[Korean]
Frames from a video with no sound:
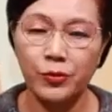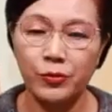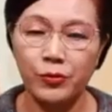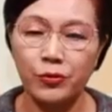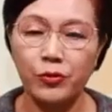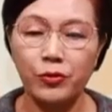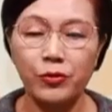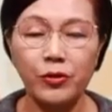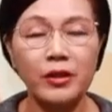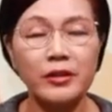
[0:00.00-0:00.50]

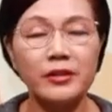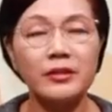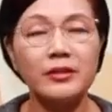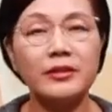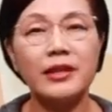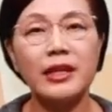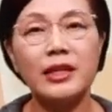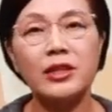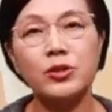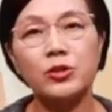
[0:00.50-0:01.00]

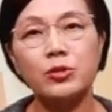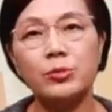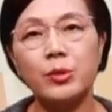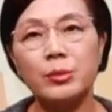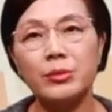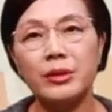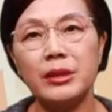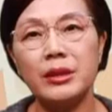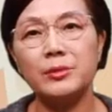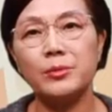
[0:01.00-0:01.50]
구원은 예수님을
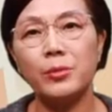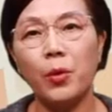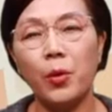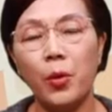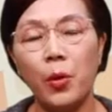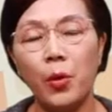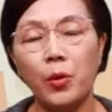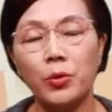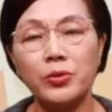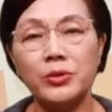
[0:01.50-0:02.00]
믿는
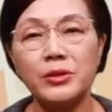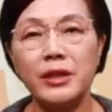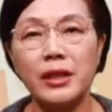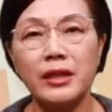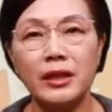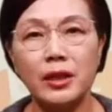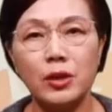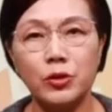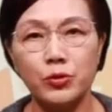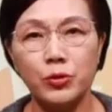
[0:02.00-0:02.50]
모든
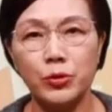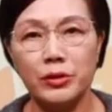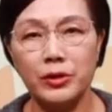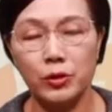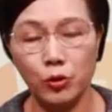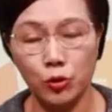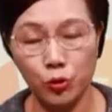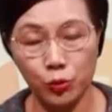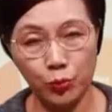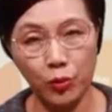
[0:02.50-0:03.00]
자에게
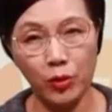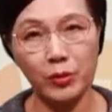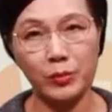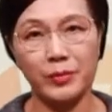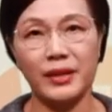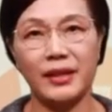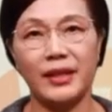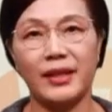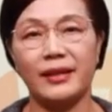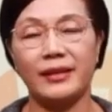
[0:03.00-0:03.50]
주어진
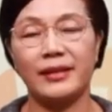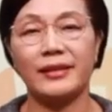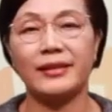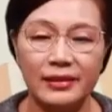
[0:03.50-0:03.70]
축복입니다.